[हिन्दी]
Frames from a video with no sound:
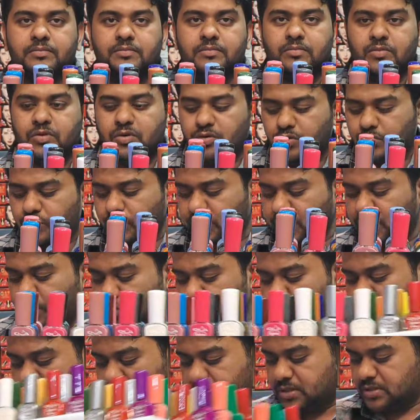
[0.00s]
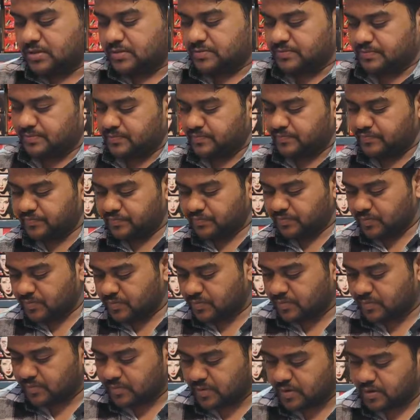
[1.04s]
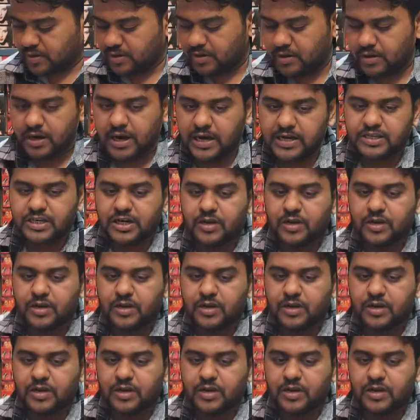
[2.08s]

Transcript: ट्वेंटी ट्वेंटी रुपीज़ देखिए आई